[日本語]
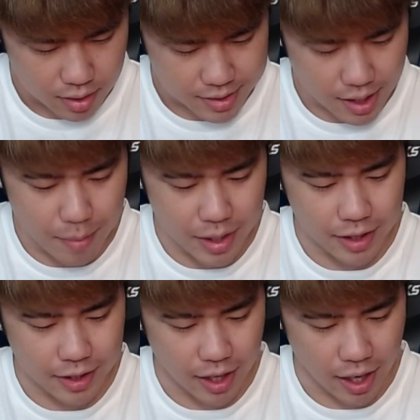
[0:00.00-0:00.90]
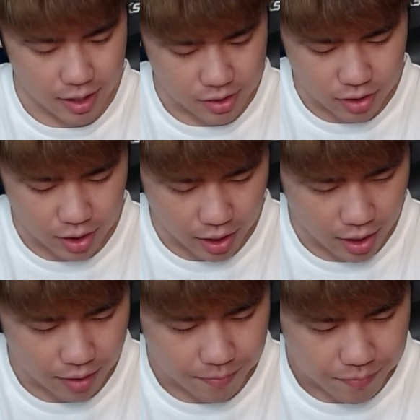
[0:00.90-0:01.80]
さあ間に合ってない。そうだ
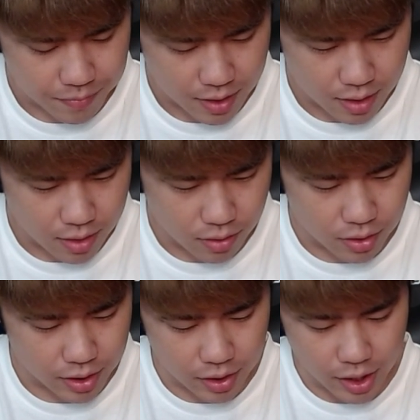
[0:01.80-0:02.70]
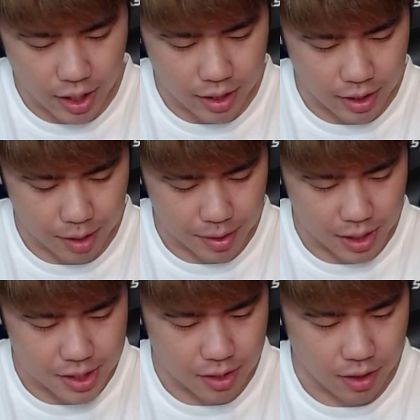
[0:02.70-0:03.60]
ね。ゴルナイのエリアだったら今
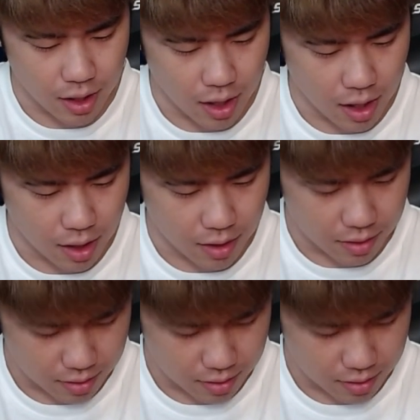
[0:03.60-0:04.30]
出してるから、